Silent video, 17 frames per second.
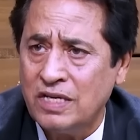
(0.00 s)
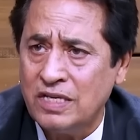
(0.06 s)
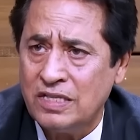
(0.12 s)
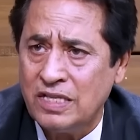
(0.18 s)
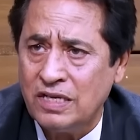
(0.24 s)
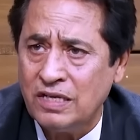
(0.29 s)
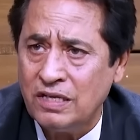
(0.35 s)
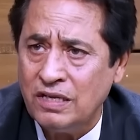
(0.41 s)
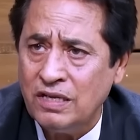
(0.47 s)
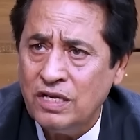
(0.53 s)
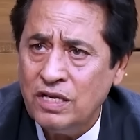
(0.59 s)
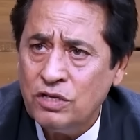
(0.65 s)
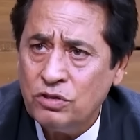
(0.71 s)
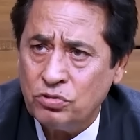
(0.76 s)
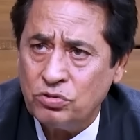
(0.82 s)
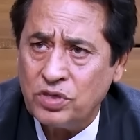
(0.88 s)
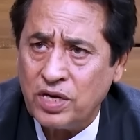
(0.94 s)
संगीता की
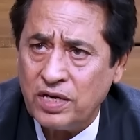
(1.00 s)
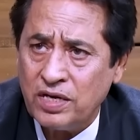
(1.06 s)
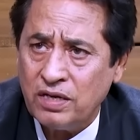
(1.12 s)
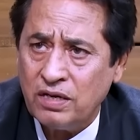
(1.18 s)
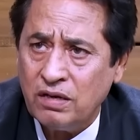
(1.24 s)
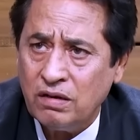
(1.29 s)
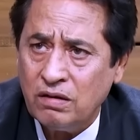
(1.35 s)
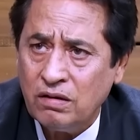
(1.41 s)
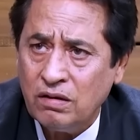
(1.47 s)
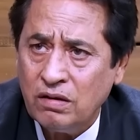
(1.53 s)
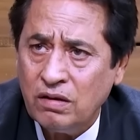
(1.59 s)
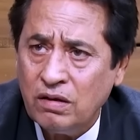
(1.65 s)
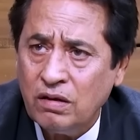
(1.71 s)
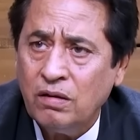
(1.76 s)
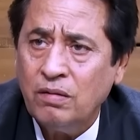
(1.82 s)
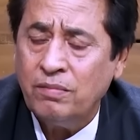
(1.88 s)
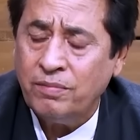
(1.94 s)
सोसाइटी हम्म। का
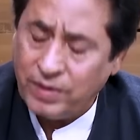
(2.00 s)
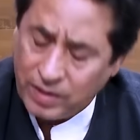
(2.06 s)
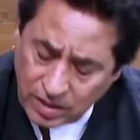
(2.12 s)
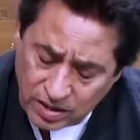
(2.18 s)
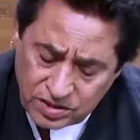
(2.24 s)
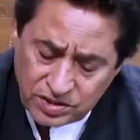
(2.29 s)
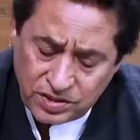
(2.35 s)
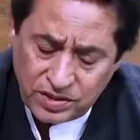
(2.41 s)
मैंने कहा